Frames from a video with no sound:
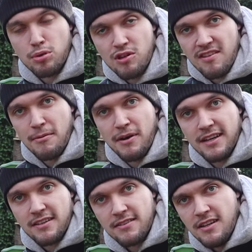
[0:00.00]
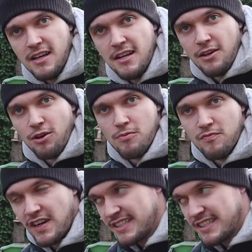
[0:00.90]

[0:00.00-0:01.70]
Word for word: Putzarbeiten, ähm,